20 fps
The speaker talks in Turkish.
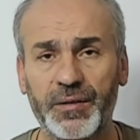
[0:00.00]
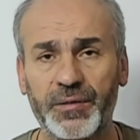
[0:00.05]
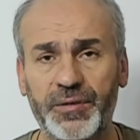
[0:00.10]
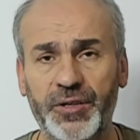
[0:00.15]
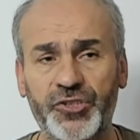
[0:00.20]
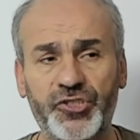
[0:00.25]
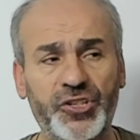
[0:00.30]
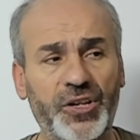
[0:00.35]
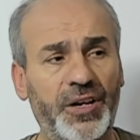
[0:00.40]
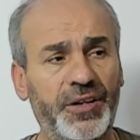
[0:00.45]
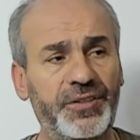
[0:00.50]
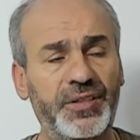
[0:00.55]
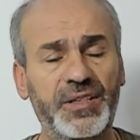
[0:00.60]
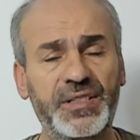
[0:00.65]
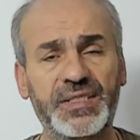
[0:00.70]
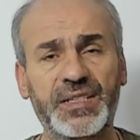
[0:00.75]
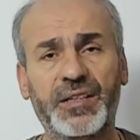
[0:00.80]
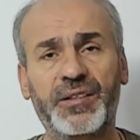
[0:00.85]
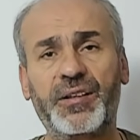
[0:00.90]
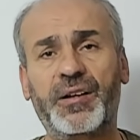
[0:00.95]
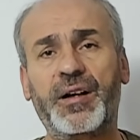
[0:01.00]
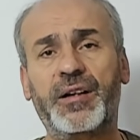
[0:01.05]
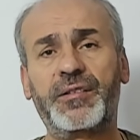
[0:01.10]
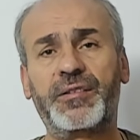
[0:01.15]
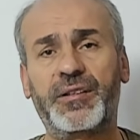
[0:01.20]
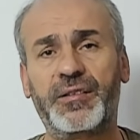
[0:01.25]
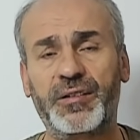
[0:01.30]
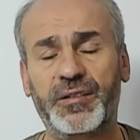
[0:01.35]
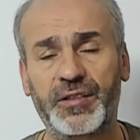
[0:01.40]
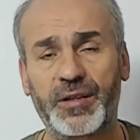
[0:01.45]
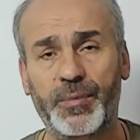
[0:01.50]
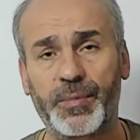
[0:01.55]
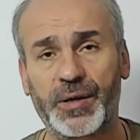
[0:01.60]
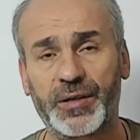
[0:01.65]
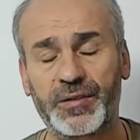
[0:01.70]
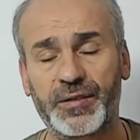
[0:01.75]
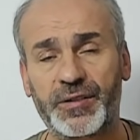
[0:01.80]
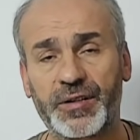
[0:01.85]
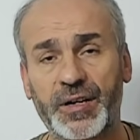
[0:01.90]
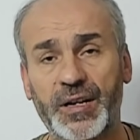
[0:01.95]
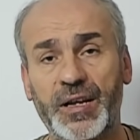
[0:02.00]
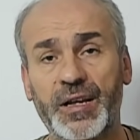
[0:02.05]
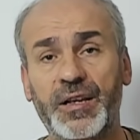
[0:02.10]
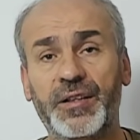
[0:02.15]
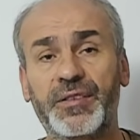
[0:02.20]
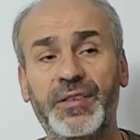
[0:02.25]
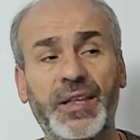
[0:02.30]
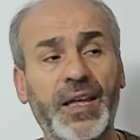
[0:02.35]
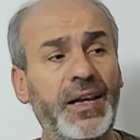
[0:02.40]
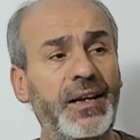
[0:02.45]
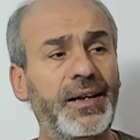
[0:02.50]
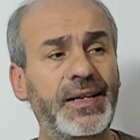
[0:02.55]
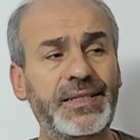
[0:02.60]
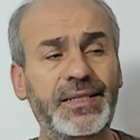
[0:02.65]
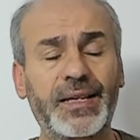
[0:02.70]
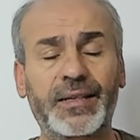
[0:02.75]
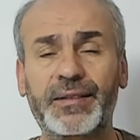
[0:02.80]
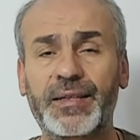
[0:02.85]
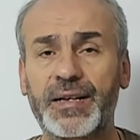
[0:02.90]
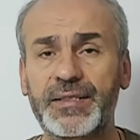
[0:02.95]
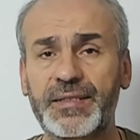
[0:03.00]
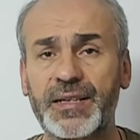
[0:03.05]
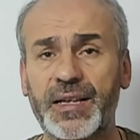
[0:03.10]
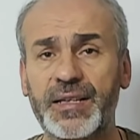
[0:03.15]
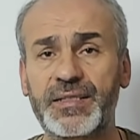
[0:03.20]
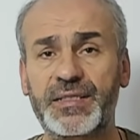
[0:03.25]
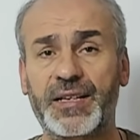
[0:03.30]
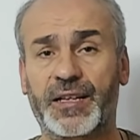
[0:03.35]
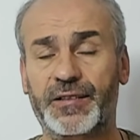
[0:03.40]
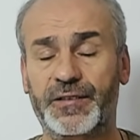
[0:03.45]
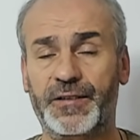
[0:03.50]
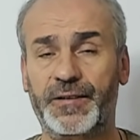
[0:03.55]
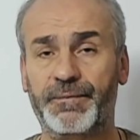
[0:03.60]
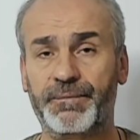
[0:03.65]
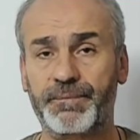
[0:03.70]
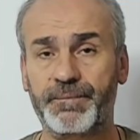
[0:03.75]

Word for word: ticaretinize dikkat edin demektir. Neyle satarsan sat.